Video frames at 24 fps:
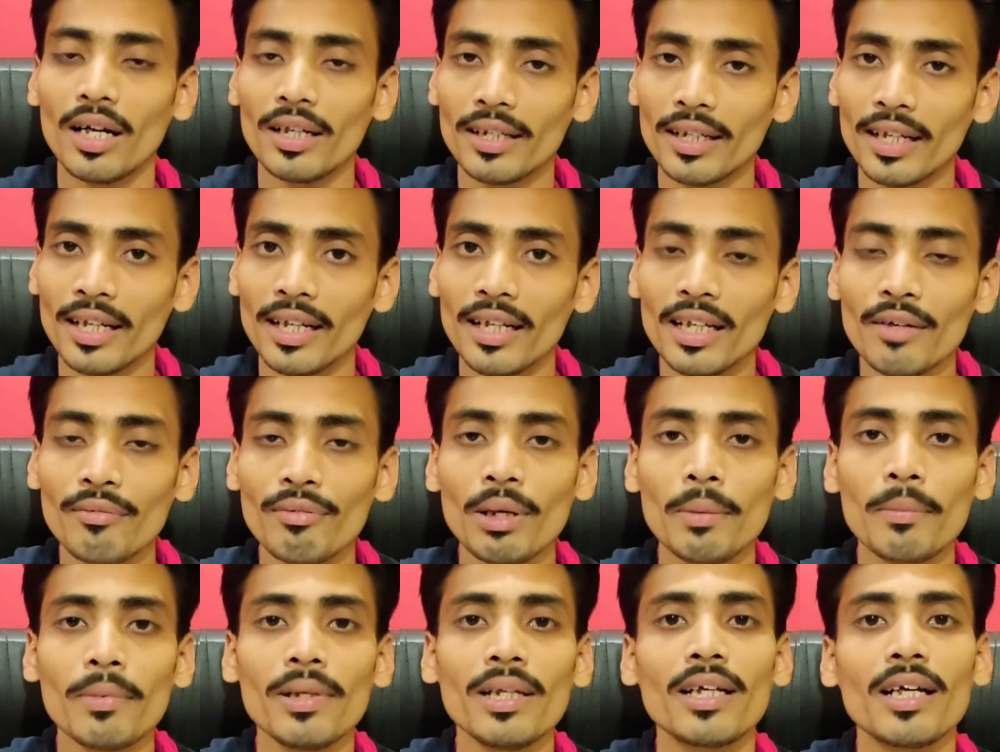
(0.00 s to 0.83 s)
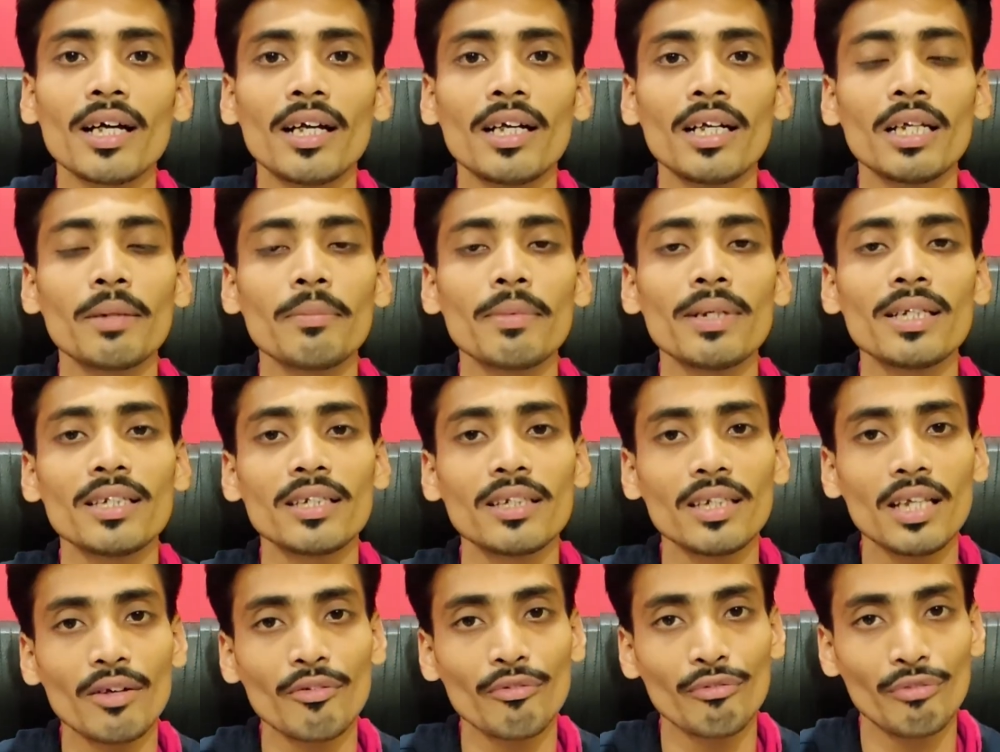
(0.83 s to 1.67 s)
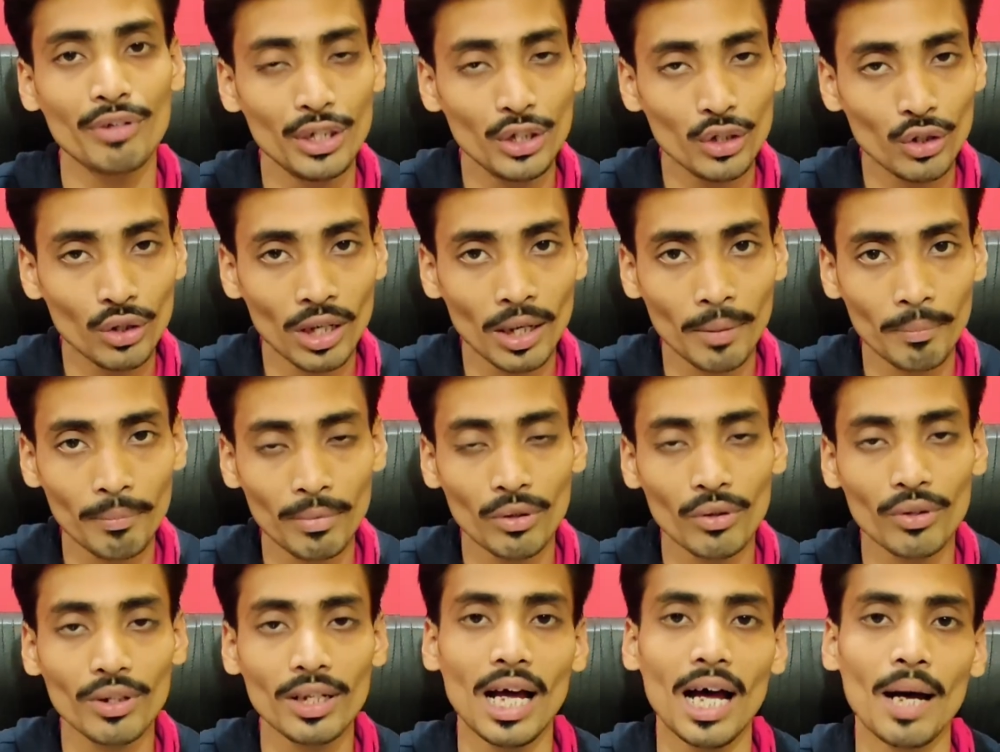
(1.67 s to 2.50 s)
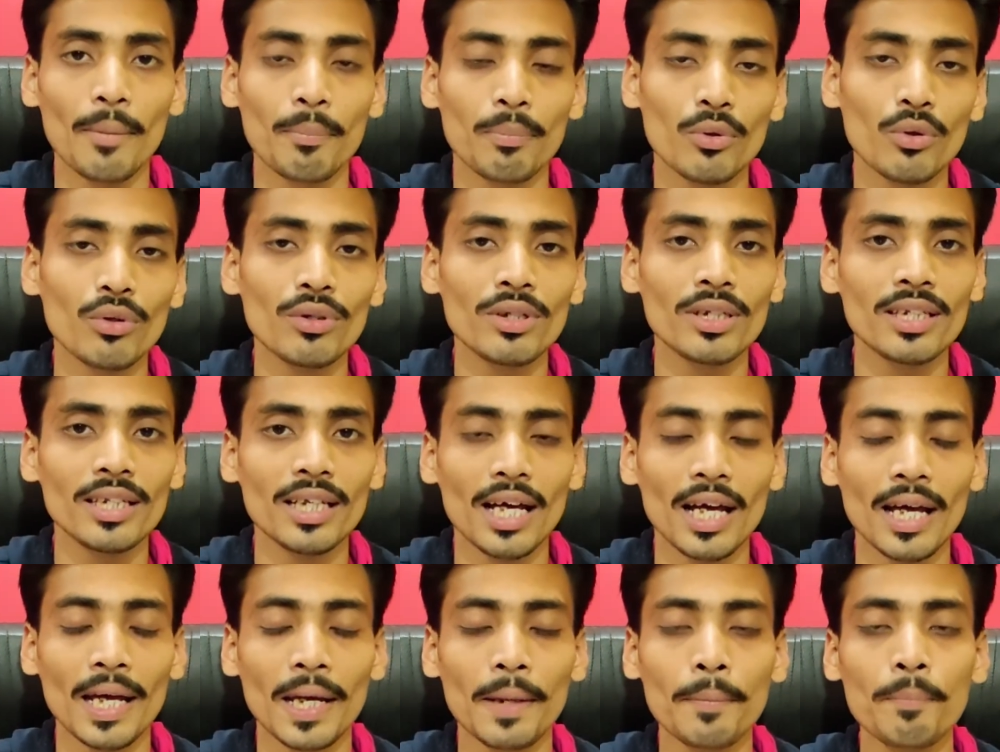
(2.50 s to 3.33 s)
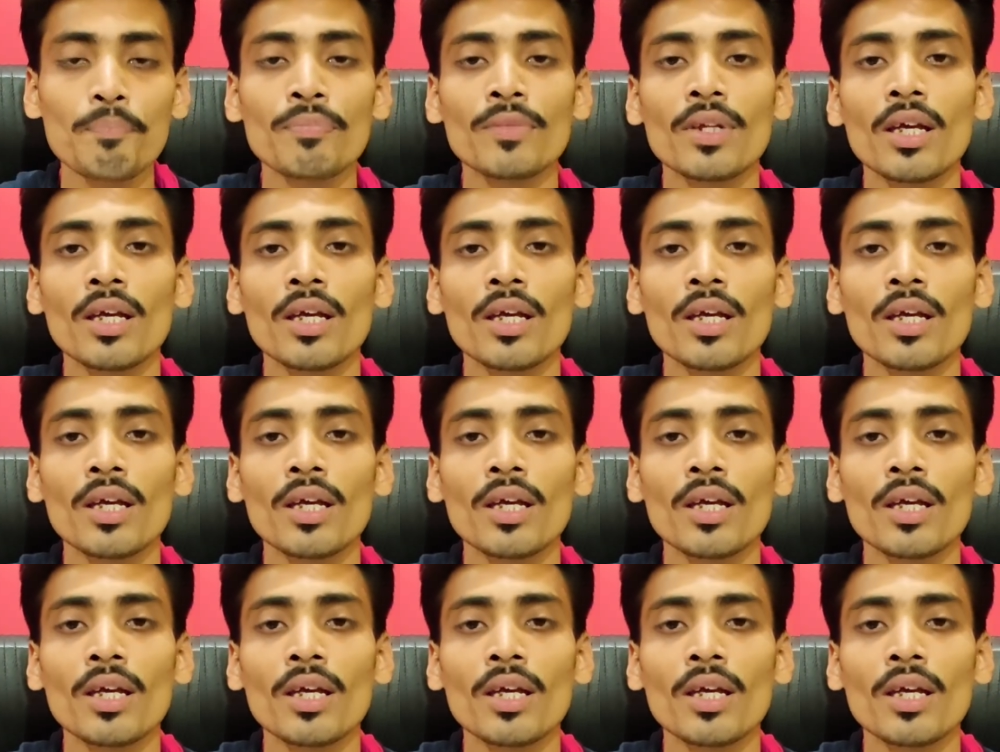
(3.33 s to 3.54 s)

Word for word: टेन के फैमिली करने में जितना वीडियो हम लोग ने अपलोड किया है